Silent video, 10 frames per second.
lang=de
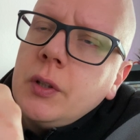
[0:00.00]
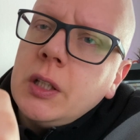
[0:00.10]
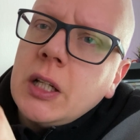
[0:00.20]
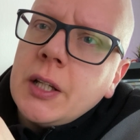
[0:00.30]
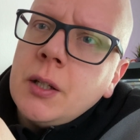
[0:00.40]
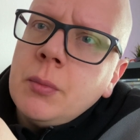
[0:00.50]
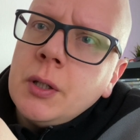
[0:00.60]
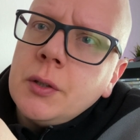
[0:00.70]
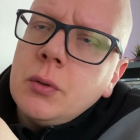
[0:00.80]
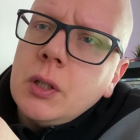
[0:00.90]
Ich kann aber
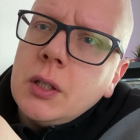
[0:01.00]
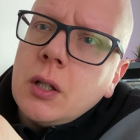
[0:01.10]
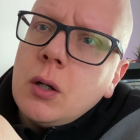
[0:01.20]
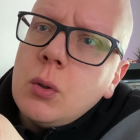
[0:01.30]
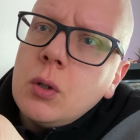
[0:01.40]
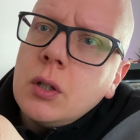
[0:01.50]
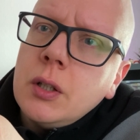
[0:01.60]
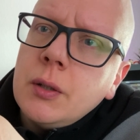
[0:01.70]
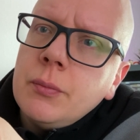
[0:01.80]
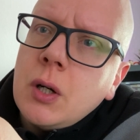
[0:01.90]
natürlich auch
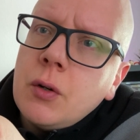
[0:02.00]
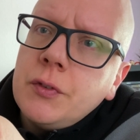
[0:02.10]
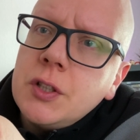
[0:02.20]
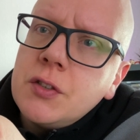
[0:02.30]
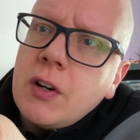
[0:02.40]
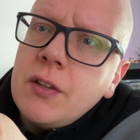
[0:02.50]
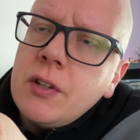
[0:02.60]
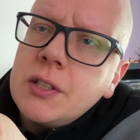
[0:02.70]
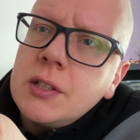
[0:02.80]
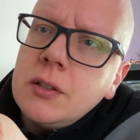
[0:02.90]
ähm, auf die 2
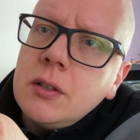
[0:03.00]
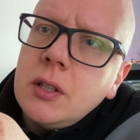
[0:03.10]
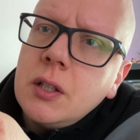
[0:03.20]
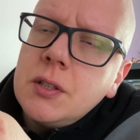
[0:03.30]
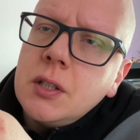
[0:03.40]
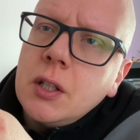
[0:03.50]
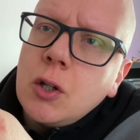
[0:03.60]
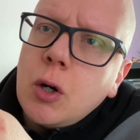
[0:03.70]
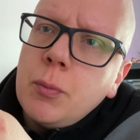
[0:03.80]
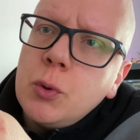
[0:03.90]
wechseln. Hier geht es in den
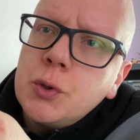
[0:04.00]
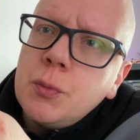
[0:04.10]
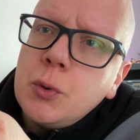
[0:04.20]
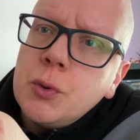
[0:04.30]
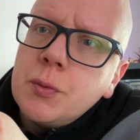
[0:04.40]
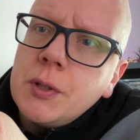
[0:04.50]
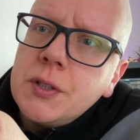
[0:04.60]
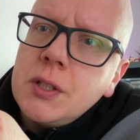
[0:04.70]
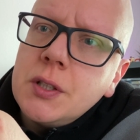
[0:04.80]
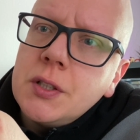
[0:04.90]
Kopplungsmodus, man
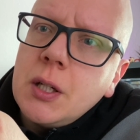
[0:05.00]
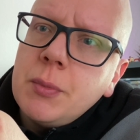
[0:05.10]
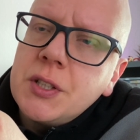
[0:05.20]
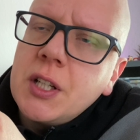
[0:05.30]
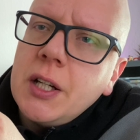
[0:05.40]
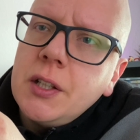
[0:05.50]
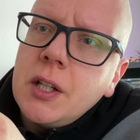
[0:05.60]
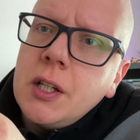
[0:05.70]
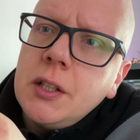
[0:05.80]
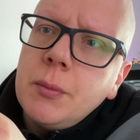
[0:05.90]
sieht es. Ich habe jetzt kein
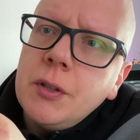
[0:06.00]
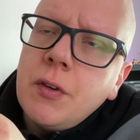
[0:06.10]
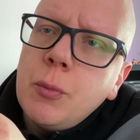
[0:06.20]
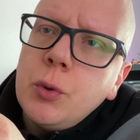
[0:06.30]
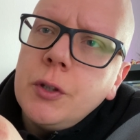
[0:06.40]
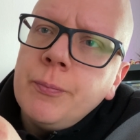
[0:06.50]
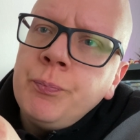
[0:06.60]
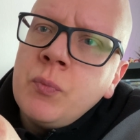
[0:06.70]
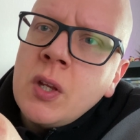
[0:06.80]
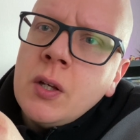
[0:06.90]
Gerät damit verbunden
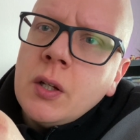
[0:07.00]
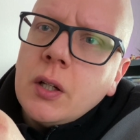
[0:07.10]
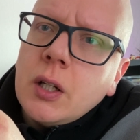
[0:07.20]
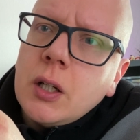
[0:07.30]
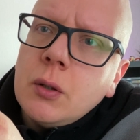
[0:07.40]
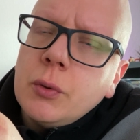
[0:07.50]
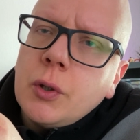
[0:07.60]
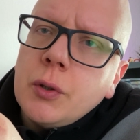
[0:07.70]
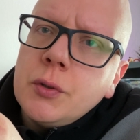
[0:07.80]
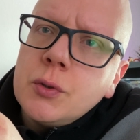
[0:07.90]
äh, und
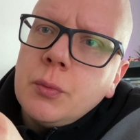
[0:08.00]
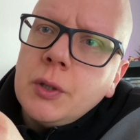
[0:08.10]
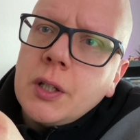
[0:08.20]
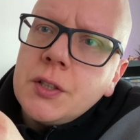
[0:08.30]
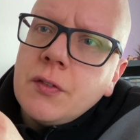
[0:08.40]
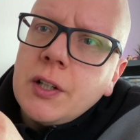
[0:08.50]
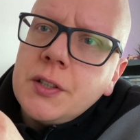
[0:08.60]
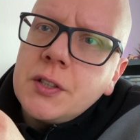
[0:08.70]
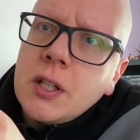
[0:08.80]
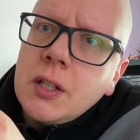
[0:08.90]
könnten somit ein
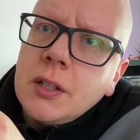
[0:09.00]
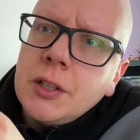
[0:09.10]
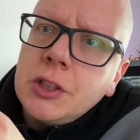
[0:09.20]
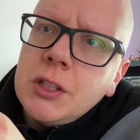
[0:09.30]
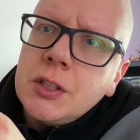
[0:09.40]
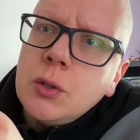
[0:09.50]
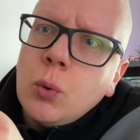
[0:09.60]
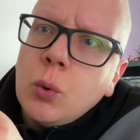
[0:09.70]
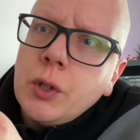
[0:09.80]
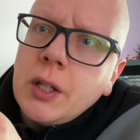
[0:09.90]
zweites Gerät anschließen
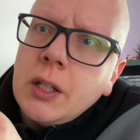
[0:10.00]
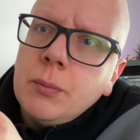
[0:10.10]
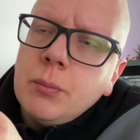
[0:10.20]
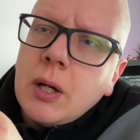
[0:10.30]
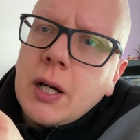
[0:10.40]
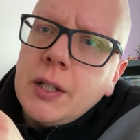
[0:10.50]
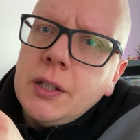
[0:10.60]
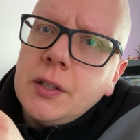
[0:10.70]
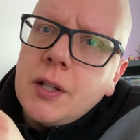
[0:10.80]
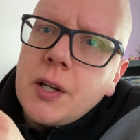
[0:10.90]
oder eben
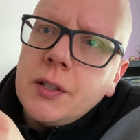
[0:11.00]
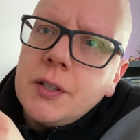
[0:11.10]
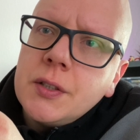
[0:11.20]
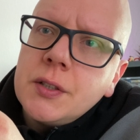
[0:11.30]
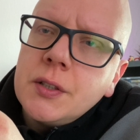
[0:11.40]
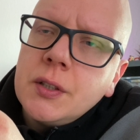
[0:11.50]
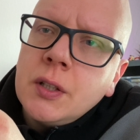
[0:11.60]
ein drittes.